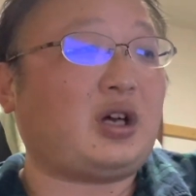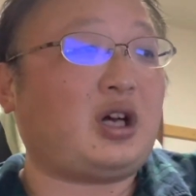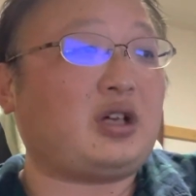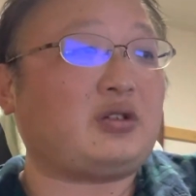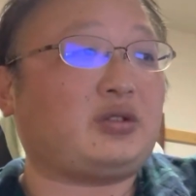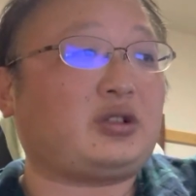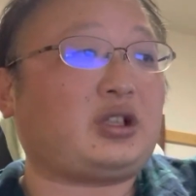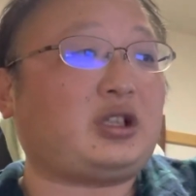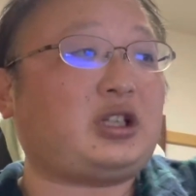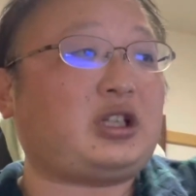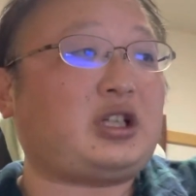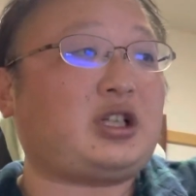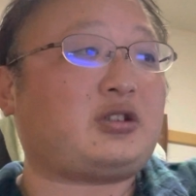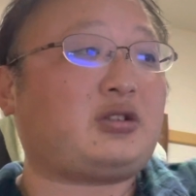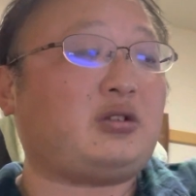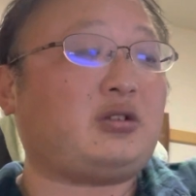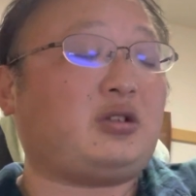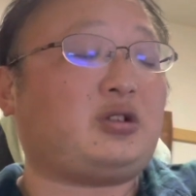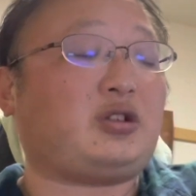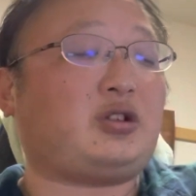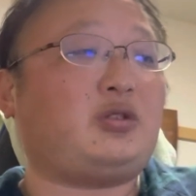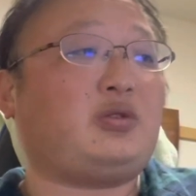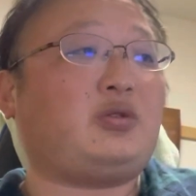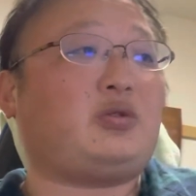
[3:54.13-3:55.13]
あの、タダです
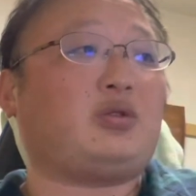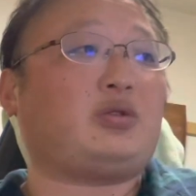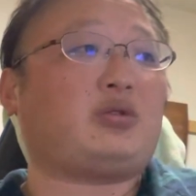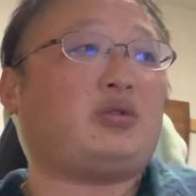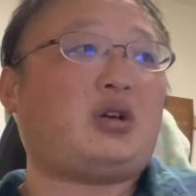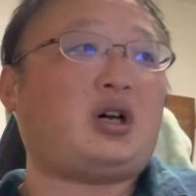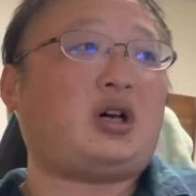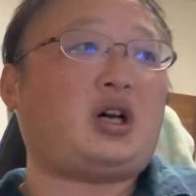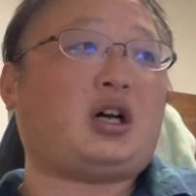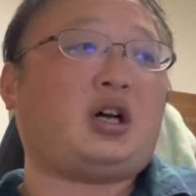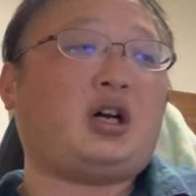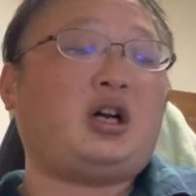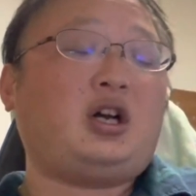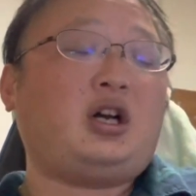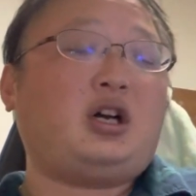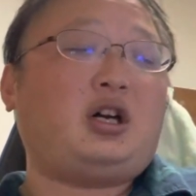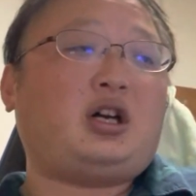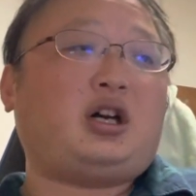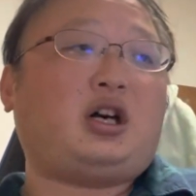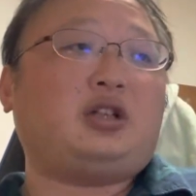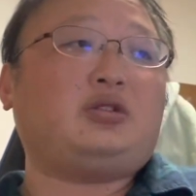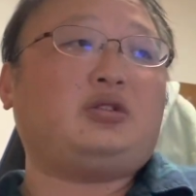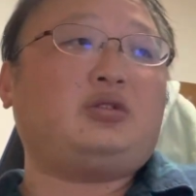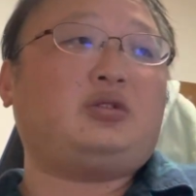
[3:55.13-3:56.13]
るっていうことは、
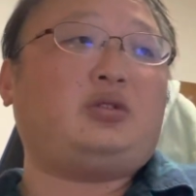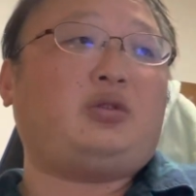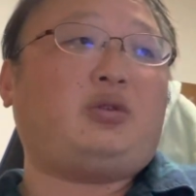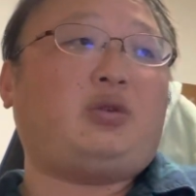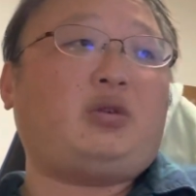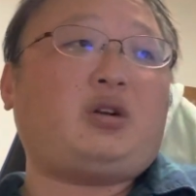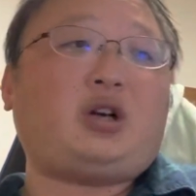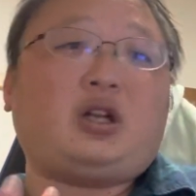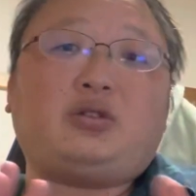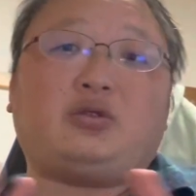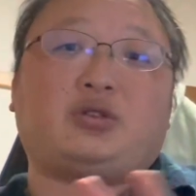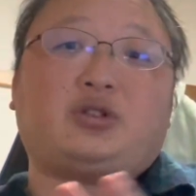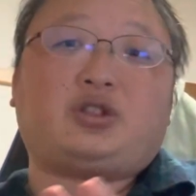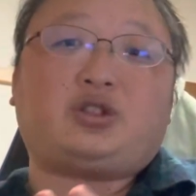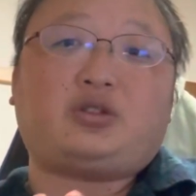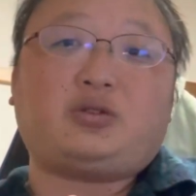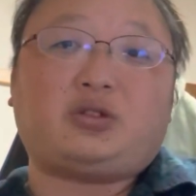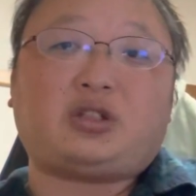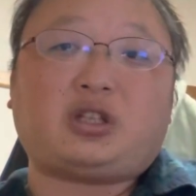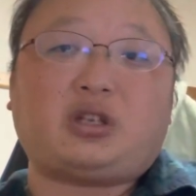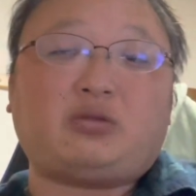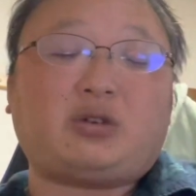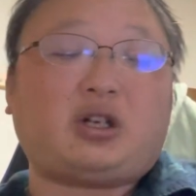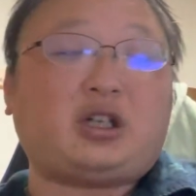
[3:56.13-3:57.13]
あの、他の視
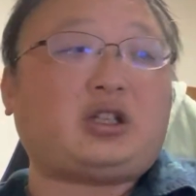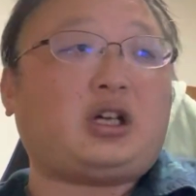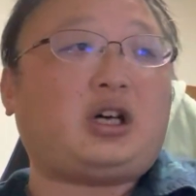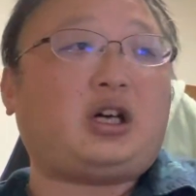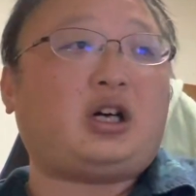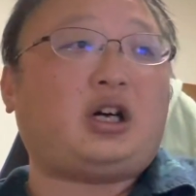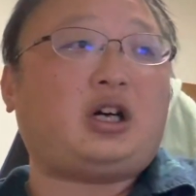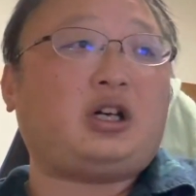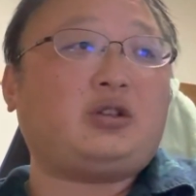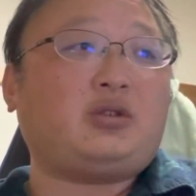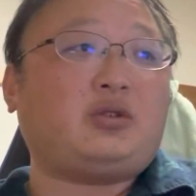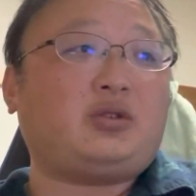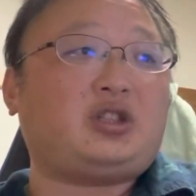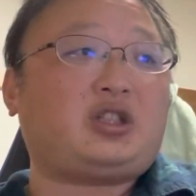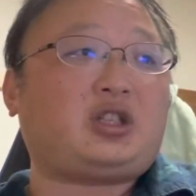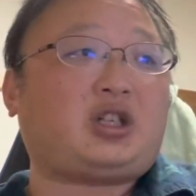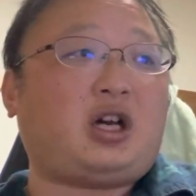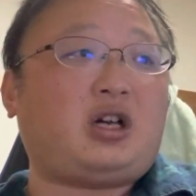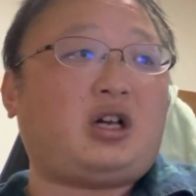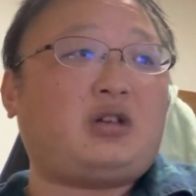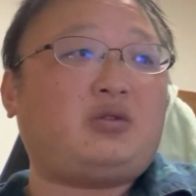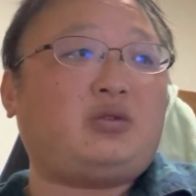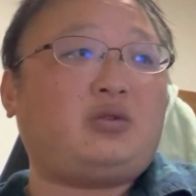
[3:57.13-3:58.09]
聴者の方の時間